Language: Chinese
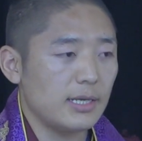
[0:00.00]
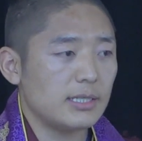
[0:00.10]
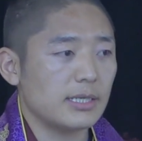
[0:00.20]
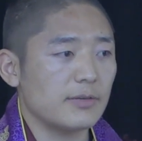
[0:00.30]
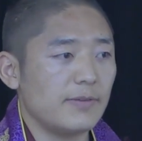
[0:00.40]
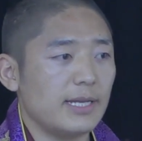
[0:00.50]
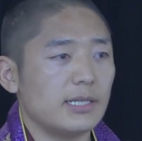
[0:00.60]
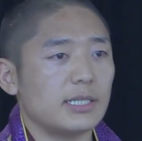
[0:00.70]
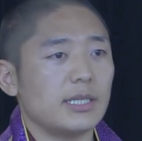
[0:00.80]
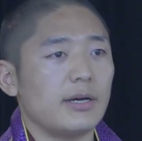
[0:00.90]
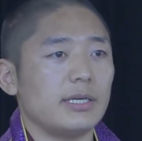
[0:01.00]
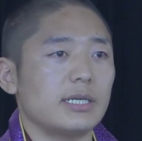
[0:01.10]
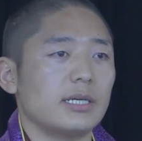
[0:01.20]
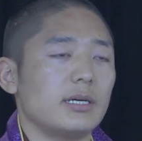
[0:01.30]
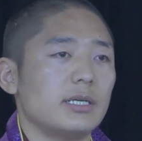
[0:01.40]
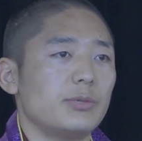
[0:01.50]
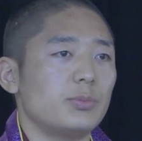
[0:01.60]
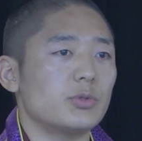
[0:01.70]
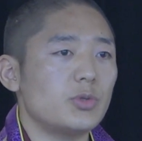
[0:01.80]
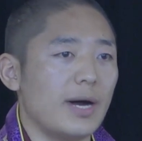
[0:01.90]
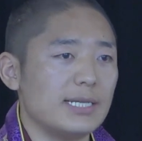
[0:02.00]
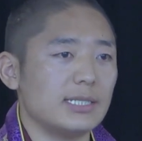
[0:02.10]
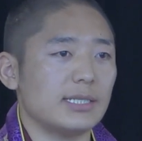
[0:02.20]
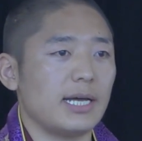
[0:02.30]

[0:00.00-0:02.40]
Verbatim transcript: 这个为了得到一个一部传承